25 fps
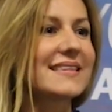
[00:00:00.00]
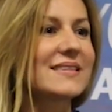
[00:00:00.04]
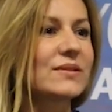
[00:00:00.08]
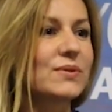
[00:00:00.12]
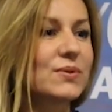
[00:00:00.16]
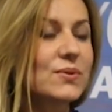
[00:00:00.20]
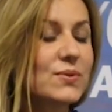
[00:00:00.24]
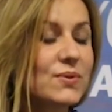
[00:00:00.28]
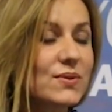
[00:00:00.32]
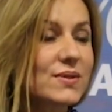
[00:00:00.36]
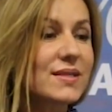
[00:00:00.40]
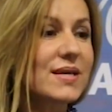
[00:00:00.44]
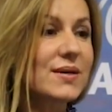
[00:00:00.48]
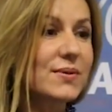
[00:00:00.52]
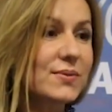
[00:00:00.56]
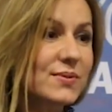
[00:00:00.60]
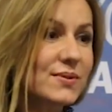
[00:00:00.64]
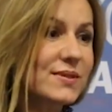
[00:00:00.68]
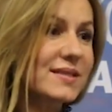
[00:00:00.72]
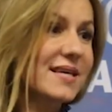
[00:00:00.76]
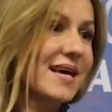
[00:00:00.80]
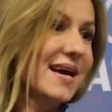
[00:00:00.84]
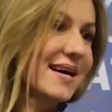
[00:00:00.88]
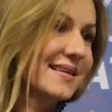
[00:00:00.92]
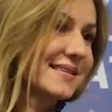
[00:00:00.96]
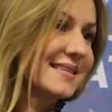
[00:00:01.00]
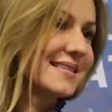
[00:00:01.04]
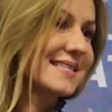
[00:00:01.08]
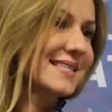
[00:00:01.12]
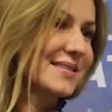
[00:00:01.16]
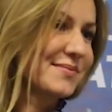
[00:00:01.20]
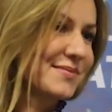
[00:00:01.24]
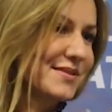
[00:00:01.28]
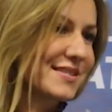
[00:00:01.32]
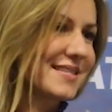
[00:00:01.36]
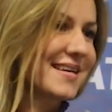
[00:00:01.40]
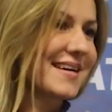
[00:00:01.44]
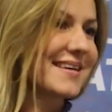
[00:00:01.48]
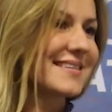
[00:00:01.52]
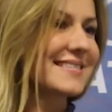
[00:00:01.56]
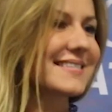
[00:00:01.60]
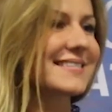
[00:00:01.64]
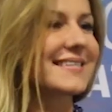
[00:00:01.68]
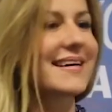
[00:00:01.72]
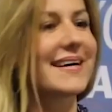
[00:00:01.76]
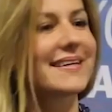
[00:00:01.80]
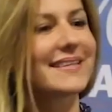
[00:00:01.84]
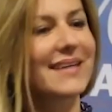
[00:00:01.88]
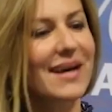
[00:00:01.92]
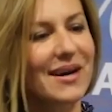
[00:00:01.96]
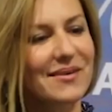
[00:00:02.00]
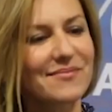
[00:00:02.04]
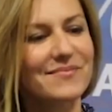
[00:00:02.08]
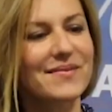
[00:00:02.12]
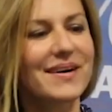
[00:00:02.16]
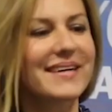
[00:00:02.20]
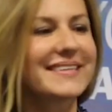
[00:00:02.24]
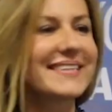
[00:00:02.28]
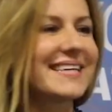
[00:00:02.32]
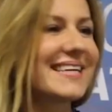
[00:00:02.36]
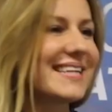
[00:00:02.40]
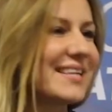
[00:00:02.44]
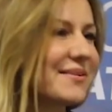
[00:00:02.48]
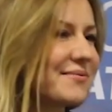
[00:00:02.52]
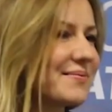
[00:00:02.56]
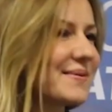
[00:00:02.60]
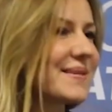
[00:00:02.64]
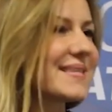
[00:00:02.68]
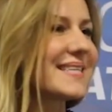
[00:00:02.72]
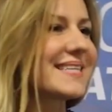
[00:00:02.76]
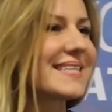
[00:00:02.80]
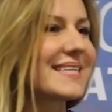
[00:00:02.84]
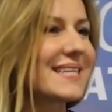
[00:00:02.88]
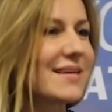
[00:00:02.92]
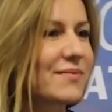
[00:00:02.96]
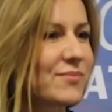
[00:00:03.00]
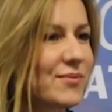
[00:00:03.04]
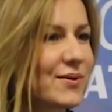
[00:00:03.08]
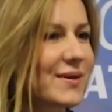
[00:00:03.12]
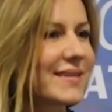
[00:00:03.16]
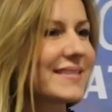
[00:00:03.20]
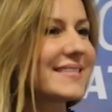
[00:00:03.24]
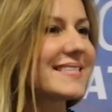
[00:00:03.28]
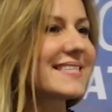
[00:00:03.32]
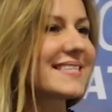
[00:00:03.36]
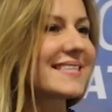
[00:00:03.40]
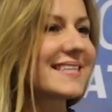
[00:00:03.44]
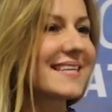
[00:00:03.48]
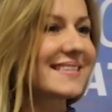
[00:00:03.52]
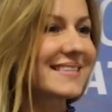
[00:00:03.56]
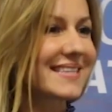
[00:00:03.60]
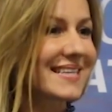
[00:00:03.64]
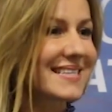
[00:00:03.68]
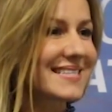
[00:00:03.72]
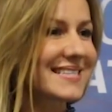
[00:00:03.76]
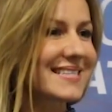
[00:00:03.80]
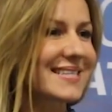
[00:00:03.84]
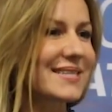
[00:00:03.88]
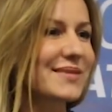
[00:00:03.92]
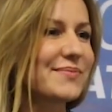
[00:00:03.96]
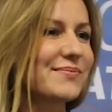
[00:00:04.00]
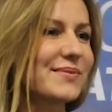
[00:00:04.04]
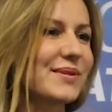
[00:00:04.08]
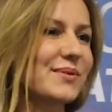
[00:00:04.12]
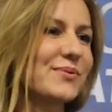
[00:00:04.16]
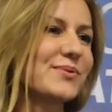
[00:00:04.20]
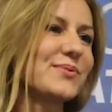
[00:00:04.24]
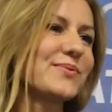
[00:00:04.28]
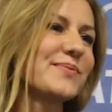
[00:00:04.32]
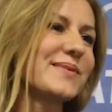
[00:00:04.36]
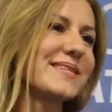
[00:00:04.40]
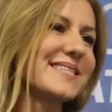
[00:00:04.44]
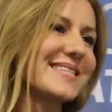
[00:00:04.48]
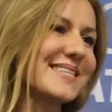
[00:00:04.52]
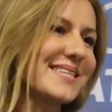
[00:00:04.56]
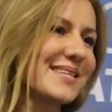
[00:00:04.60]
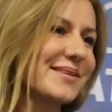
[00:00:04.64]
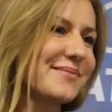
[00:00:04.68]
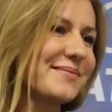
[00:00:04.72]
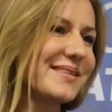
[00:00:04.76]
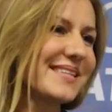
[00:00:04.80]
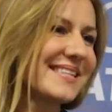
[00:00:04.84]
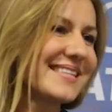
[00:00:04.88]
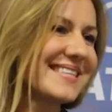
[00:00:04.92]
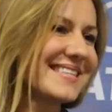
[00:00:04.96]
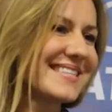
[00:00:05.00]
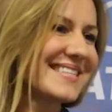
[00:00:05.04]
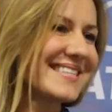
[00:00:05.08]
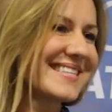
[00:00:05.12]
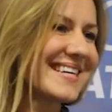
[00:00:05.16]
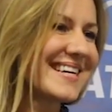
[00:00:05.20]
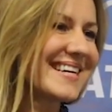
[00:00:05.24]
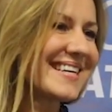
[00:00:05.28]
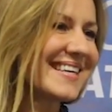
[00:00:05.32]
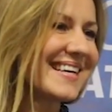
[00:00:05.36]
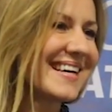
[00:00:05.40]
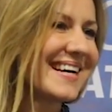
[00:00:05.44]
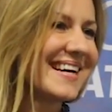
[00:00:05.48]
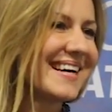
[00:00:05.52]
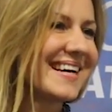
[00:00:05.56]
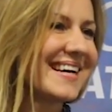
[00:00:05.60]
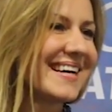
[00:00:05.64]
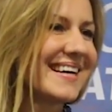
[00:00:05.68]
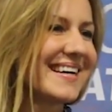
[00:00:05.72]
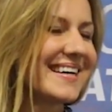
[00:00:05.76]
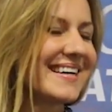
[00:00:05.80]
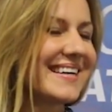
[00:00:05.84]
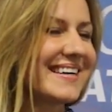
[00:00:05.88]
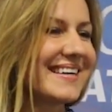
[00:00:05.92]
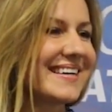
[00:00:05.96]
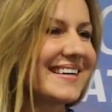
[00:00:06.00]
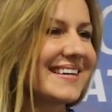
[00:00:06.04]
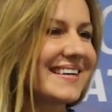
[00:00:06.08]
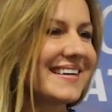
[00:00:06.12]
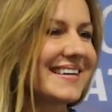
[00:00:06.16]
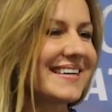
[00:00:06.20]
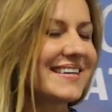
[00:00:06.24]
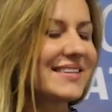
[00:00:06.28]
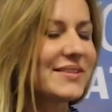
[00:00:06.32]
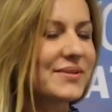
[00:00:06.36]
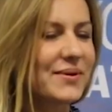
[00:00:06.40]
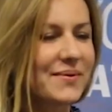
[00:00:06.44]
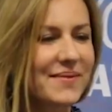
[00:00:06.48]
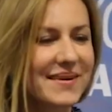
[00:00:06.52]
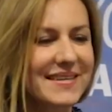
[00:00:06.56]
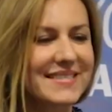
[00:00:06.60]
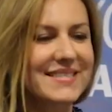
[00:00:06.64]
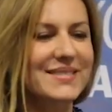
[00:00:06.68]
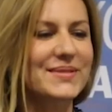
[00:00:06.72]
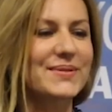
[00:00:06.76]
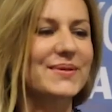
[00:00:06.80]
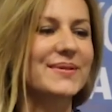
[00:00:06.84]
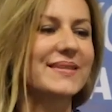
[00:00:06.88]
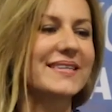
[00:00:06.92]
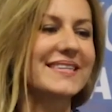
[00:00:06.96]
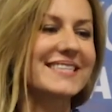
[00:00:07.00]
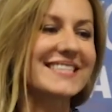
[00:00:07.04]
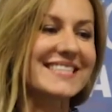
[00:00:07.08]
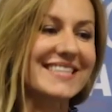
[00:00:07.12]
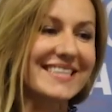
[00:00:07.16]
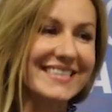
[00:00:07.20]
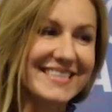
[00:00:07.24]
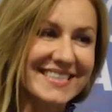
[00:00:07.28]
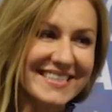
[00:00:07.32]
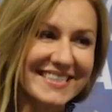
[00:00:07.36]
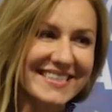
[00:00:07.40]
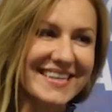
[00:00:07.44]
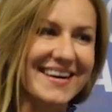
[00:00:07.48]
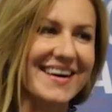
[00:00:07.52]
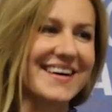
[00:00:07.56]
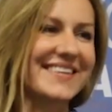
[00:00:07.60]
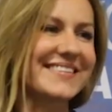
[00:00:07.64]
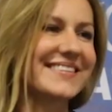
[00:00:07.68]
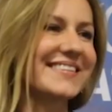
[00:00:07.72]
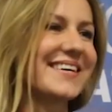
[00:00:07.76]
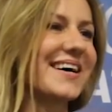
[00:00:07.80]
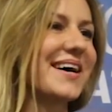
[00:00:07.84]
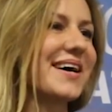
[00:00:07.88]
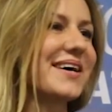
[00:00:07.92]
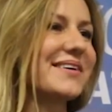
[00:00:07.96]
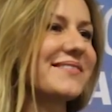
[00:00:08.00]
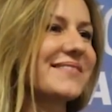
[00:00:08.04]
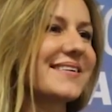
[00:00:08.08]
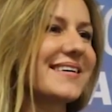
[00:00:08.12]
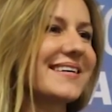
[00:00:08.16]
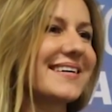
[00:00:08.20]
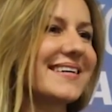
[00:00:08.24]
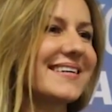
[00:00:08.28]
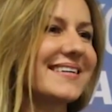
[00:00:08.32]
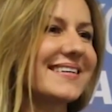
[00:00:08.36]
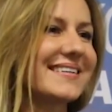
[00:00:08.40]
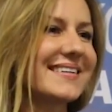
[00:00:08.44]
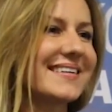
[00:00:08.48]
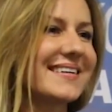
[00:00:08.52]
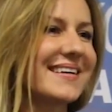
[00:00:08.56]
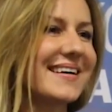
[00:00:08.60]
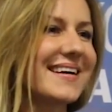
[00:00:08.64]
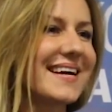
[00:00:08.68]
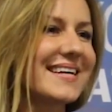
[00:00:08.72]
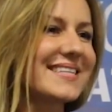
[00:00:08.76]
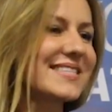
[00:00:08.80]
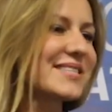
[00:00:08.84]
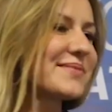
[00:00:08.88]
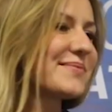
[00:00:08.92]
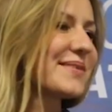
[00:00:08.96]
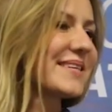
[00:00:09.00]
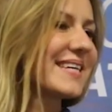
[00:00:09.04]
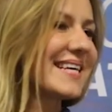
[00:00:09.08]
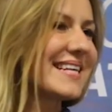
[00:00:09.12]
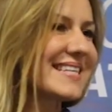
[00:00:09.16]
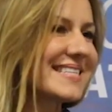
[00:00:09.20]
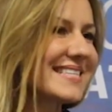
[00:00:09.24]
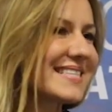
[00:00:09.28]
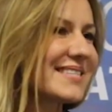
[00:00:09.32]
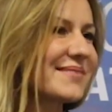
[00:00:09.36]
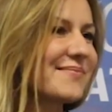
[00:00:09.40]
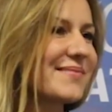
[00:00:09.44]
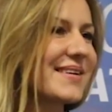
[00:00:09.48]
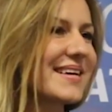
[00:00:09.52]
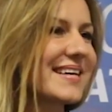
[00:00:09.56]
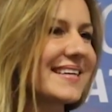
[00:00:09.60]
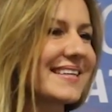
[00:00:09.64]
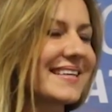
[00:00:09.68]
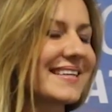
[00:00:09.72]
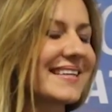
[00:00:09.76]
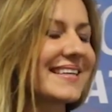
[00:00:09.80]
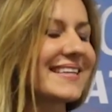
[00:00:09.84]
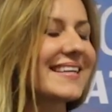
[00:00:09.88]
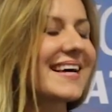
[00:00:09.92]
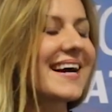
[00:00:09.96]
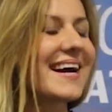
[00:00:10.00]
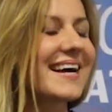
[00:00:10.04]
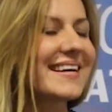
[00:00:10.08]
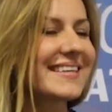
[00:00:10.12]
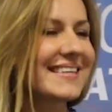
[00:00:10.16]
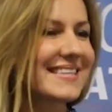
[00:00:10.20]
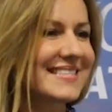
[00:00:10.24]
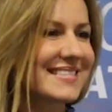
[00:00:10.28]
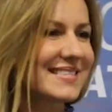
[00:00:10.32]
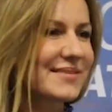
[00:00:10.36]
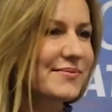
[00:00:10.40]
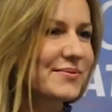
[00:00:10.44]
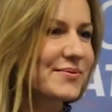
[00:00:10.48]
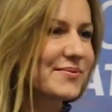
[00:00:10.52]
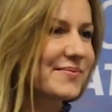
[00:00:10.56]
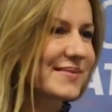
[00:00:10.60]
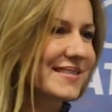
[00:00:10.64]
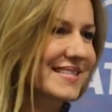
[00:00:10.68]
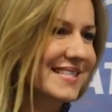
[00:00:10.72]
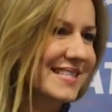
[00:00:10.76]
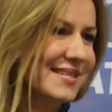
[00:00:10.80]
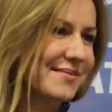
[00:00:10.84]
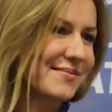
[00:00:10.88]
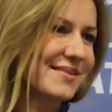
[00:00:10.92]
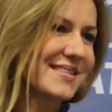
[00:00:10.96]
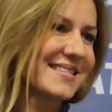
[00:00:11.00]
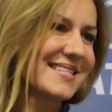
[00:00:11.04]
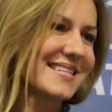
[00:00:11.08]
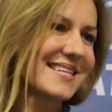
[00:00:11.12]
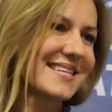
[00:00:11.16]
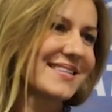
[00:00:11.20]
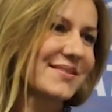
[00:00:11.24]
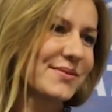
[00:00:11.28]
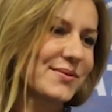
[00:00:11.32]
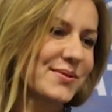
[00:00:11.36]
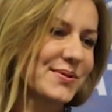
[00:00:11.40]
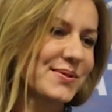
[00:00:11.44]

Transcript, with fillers: yüzde yüz kendi içimizden çıkan ham maddeyle, fikirle, mühendislikle, tasarımla bunu başarabildiysek inovasyona, çalışkanlığa ve araştırma geliştirmeye inanan herkes de bunu başarabileceğini